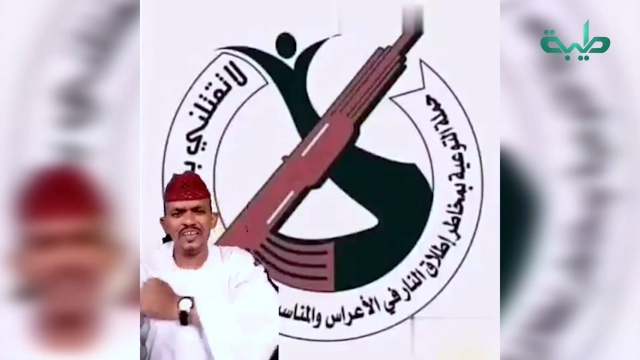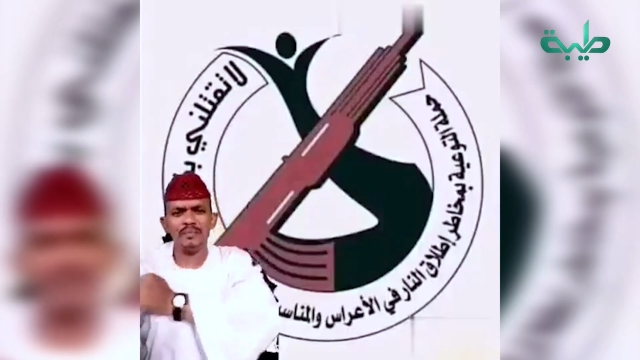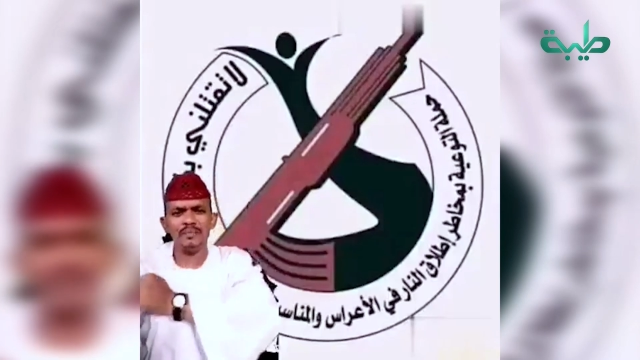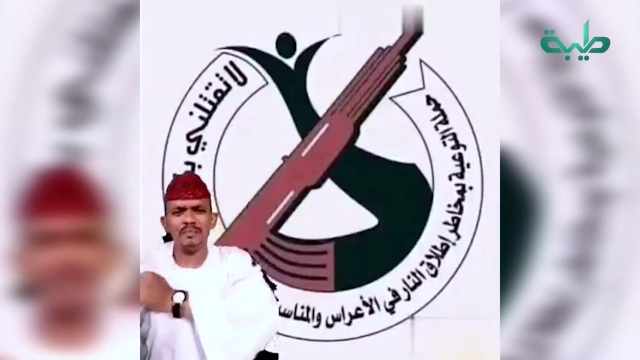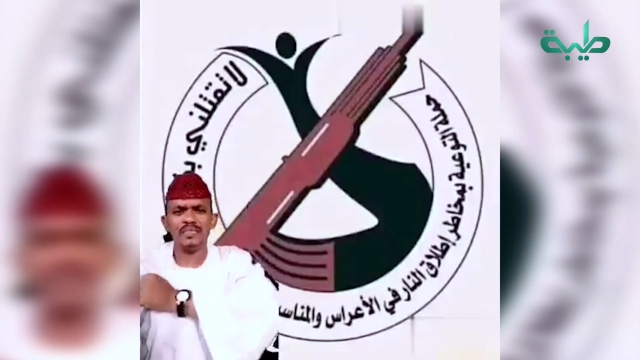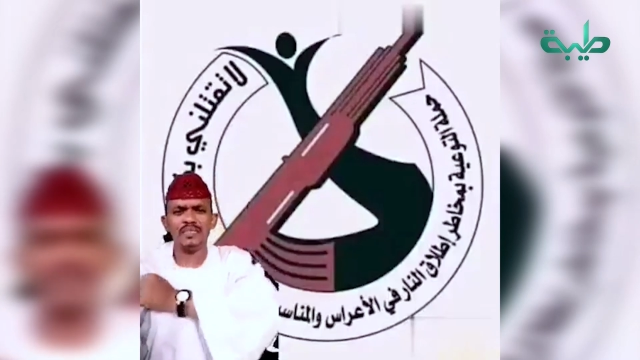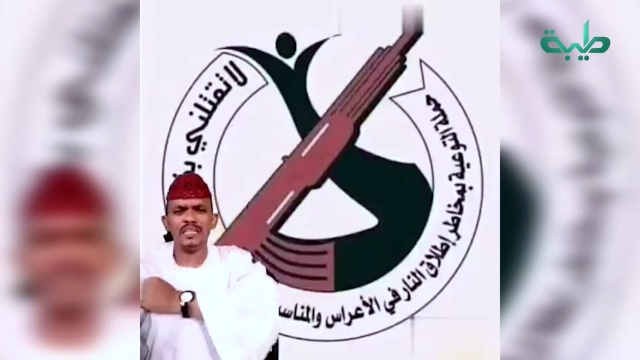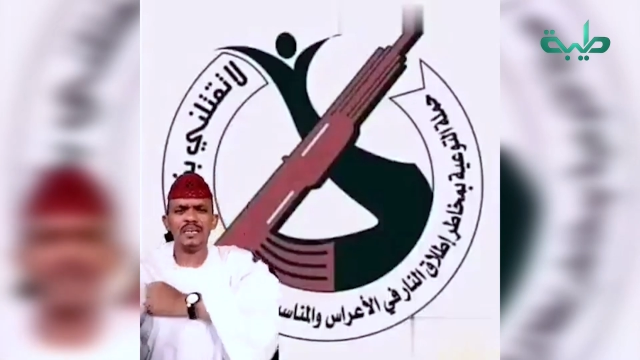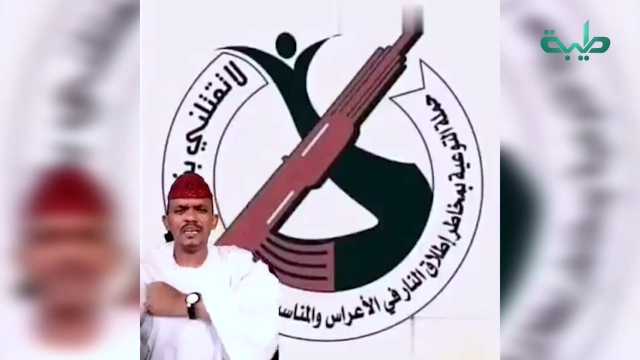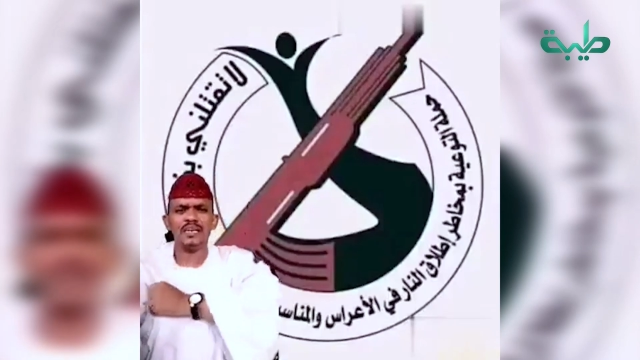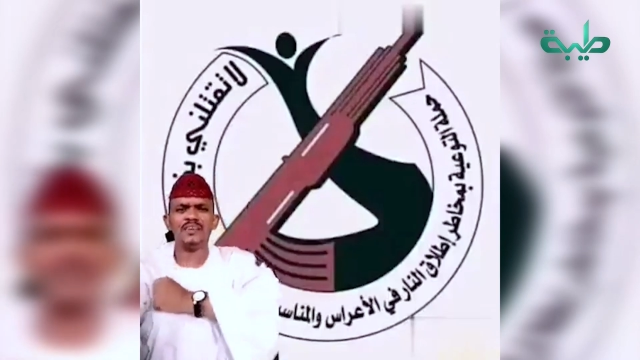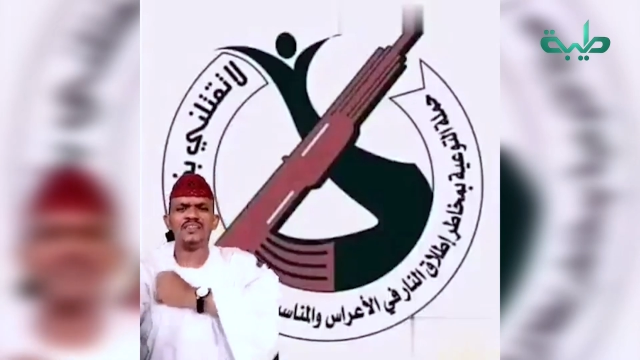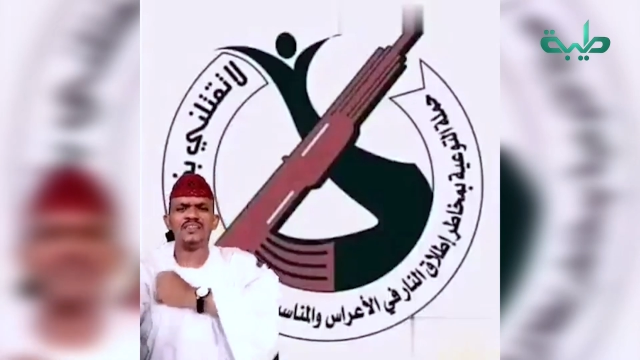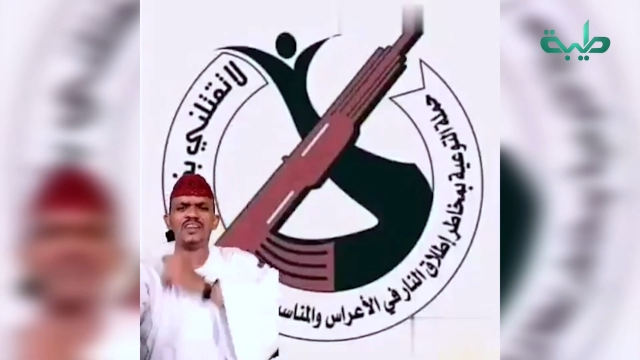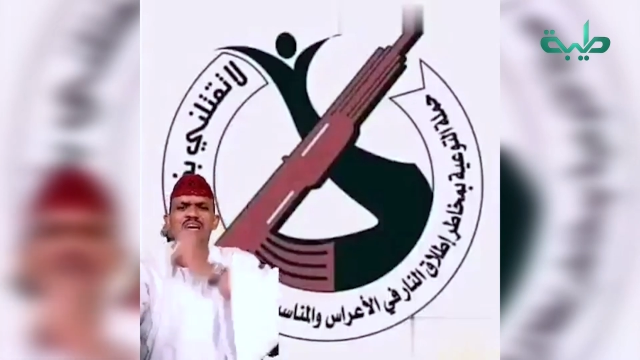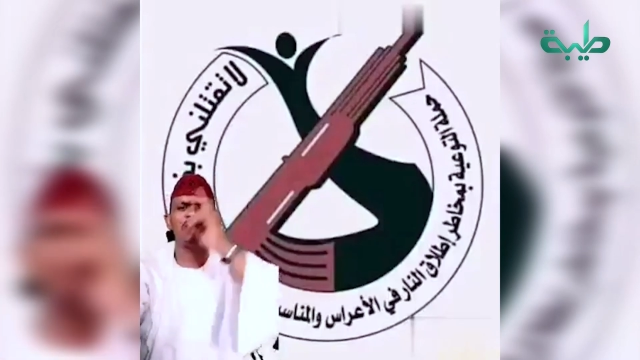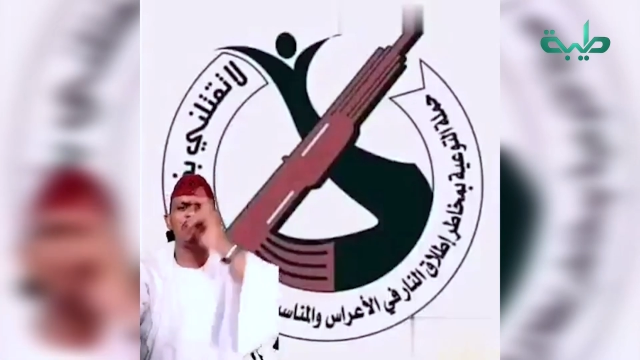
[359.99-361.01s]
في لمة
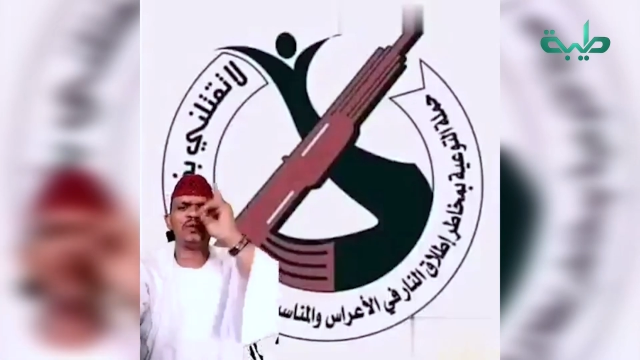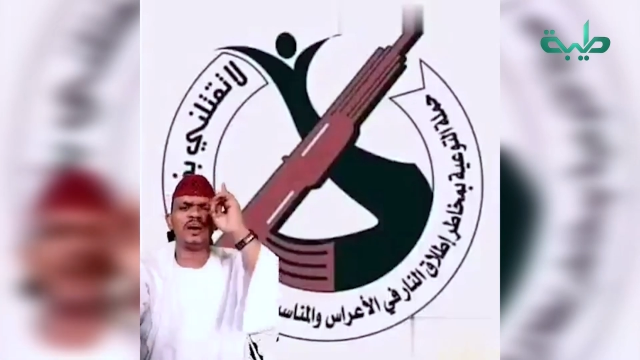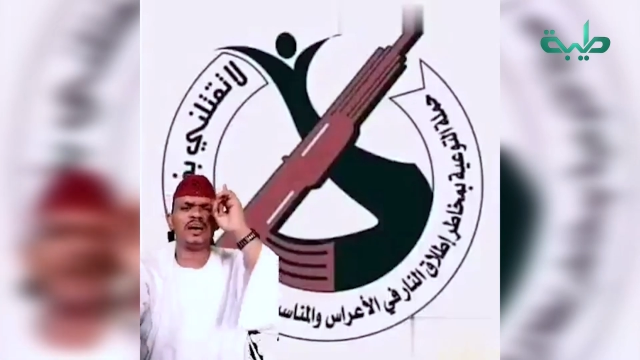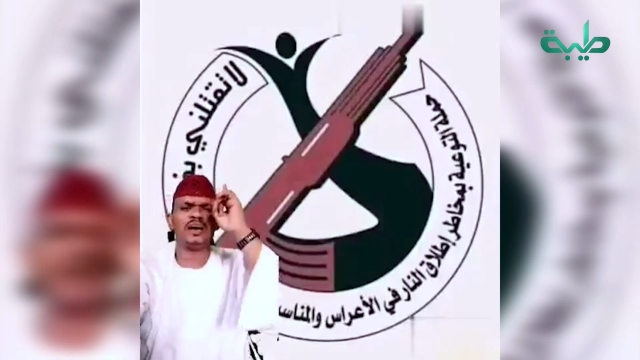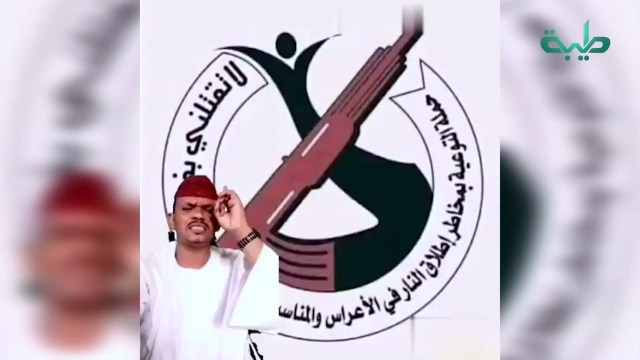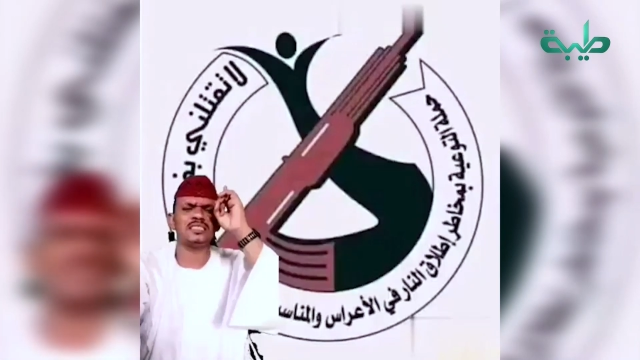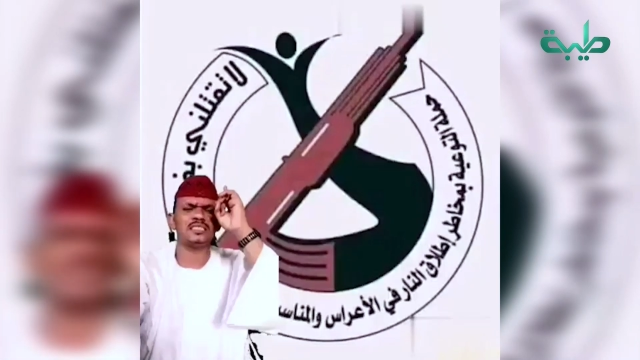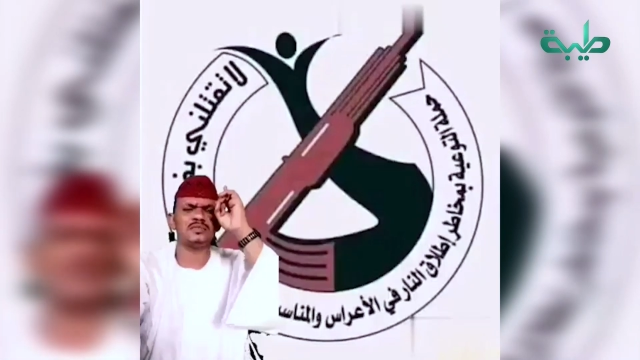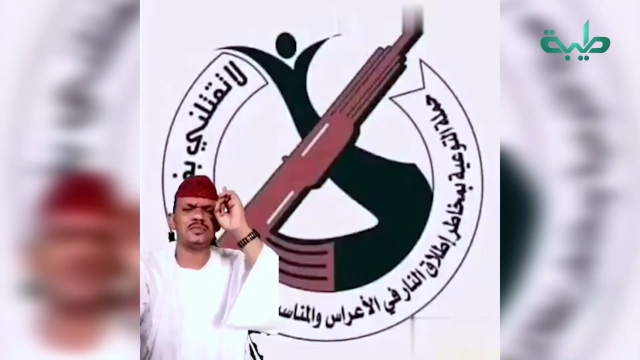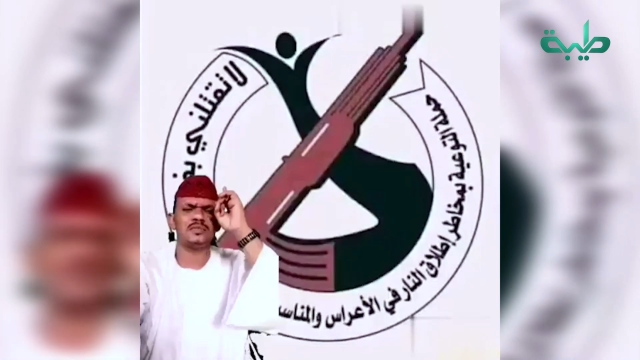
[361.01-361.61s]
الأفراح وحاط